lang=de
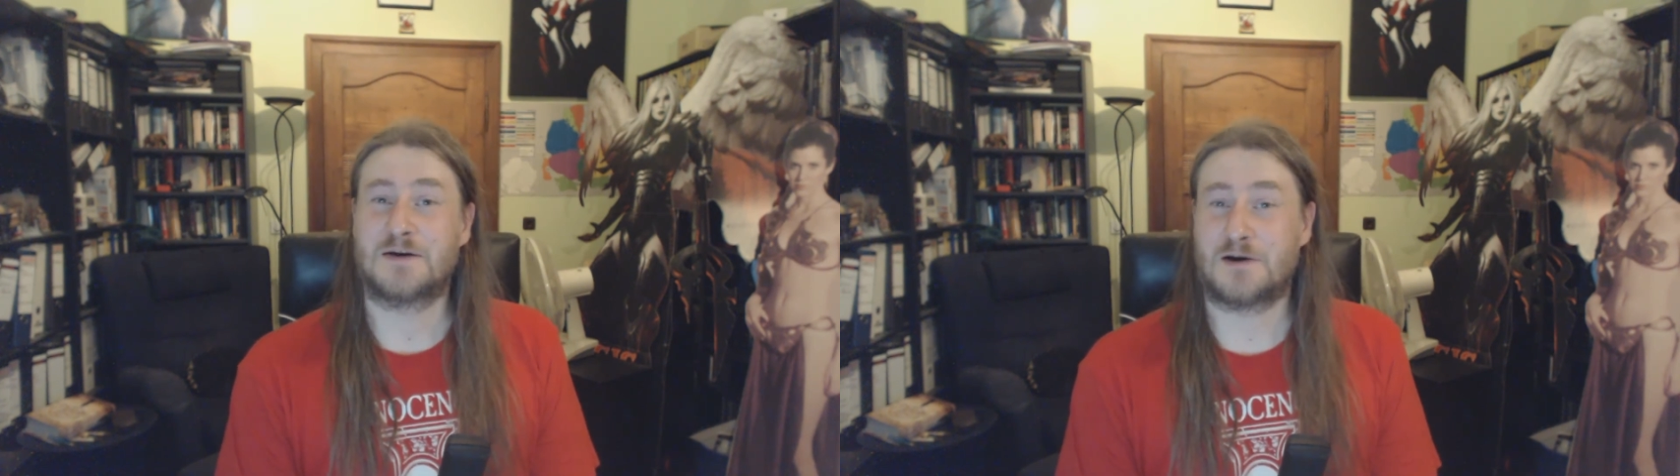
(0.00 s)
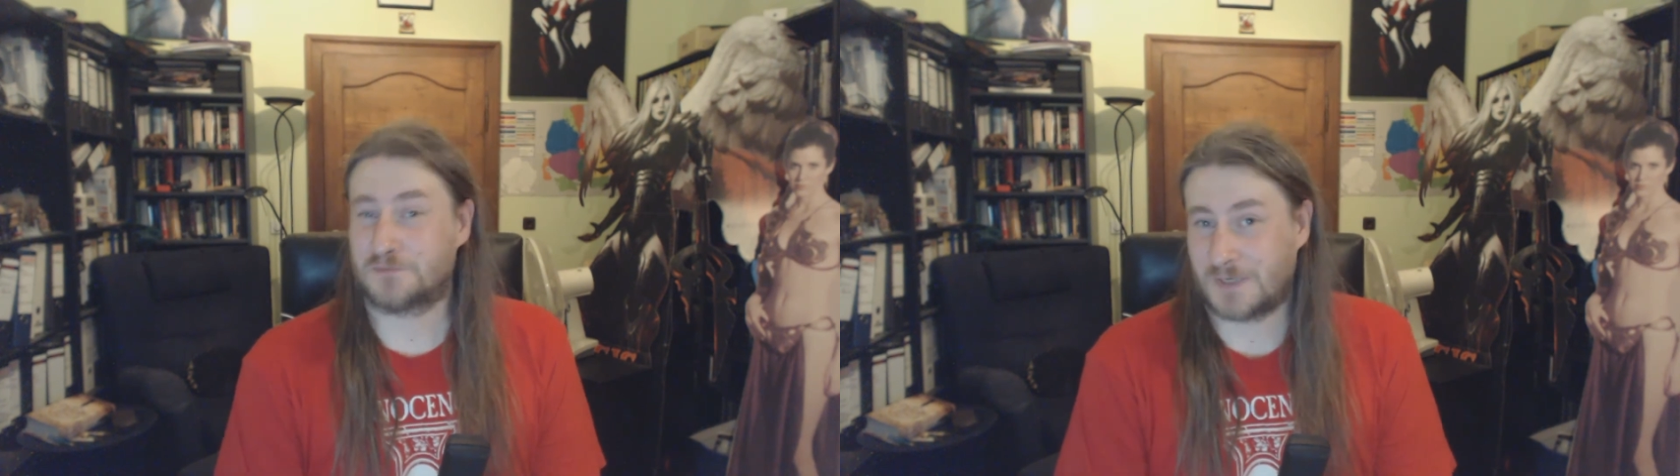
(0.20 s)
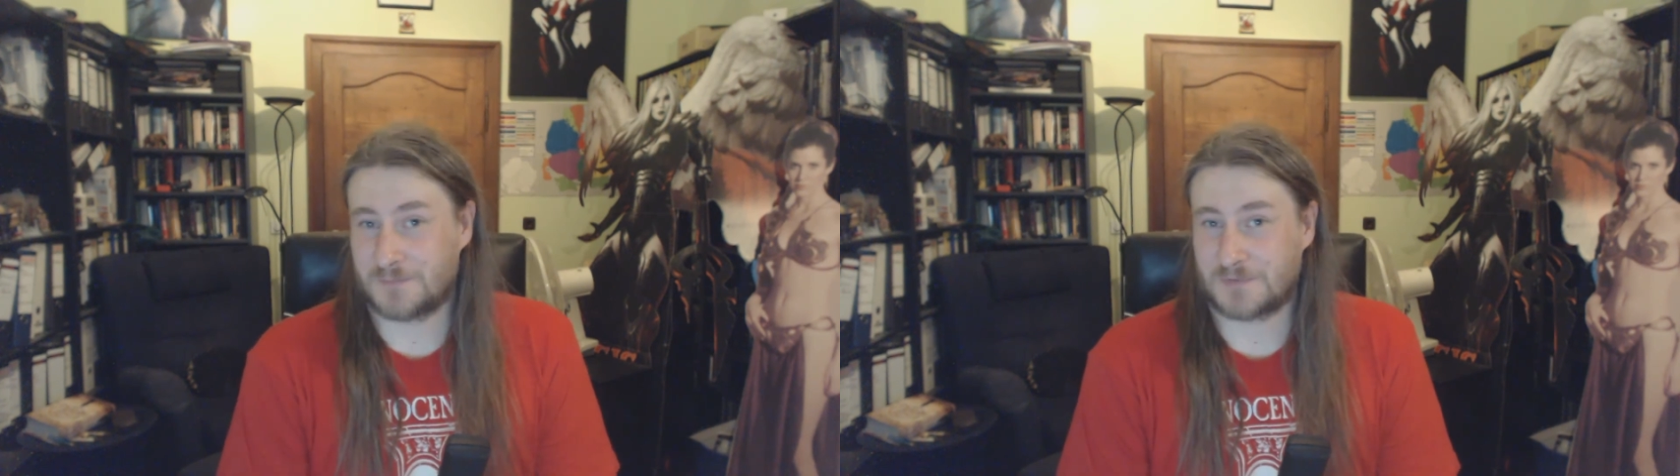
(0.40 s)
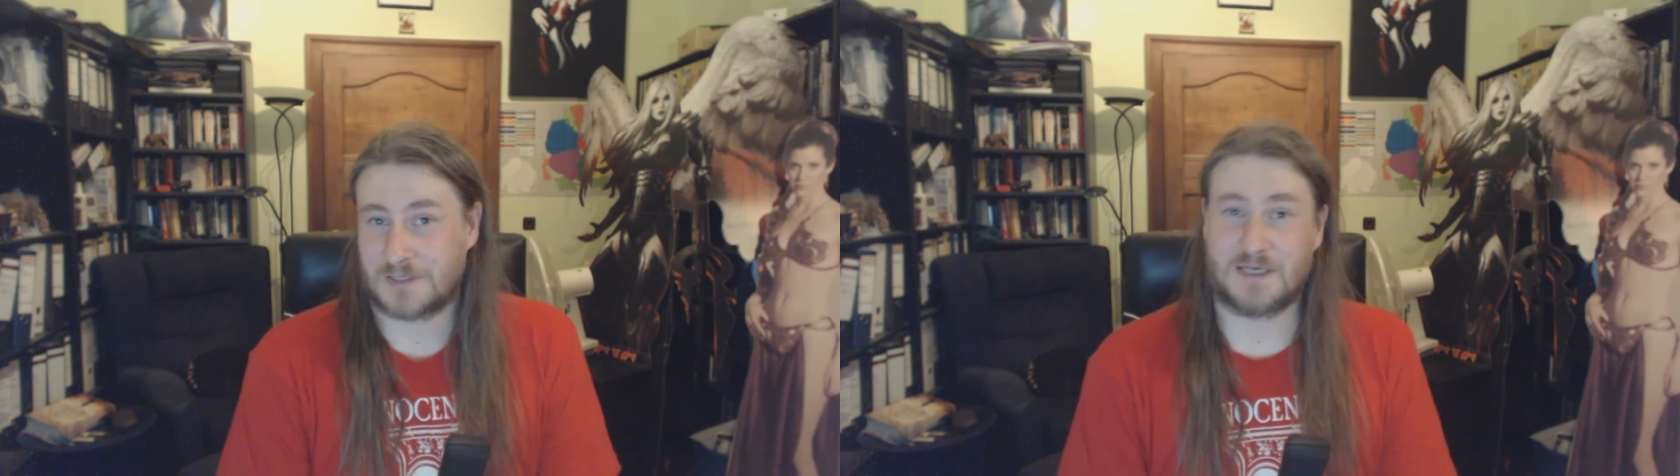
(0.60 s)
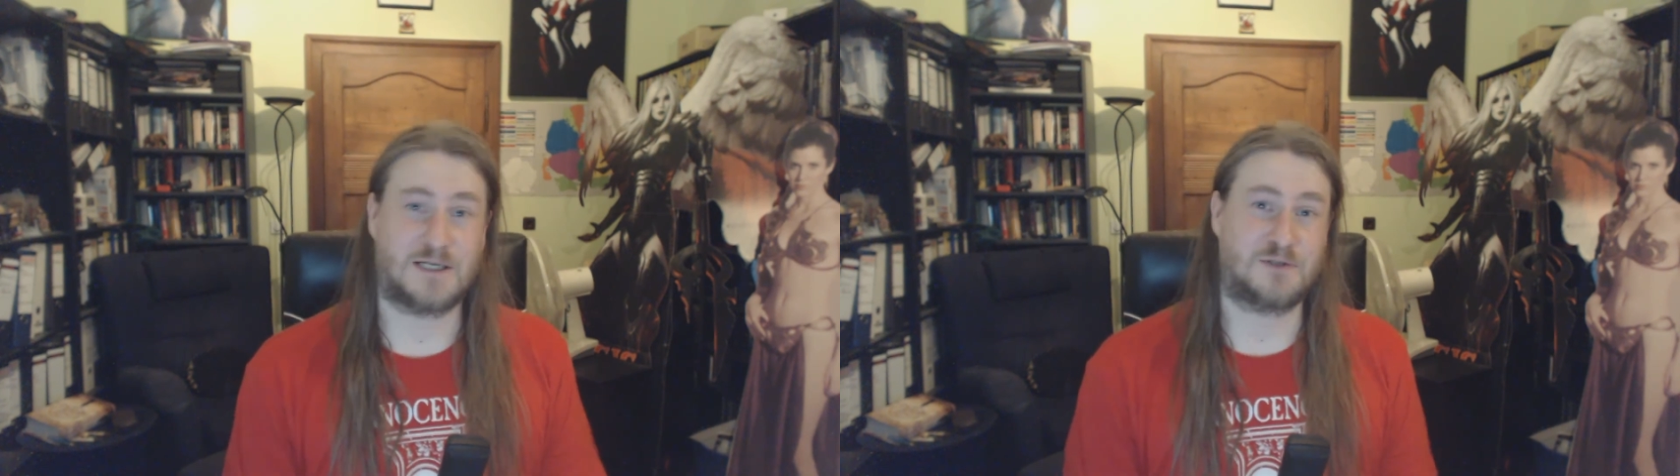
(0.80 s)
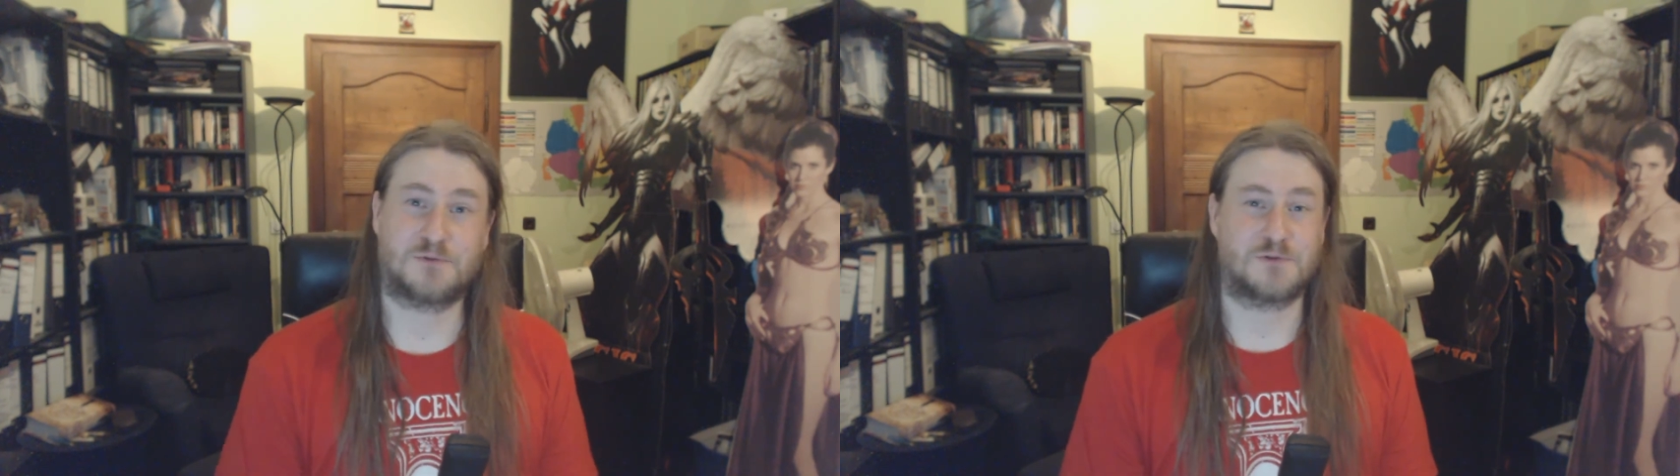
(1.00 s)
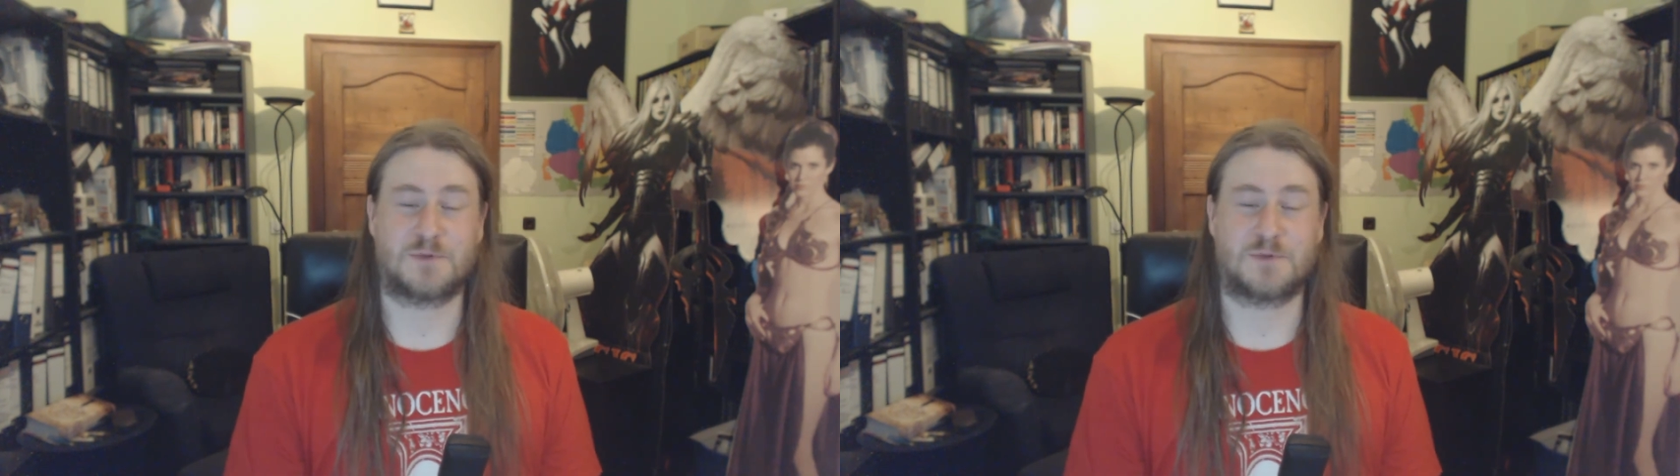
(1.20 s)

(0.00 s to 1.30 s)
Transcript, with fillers: auf meinem Kanal und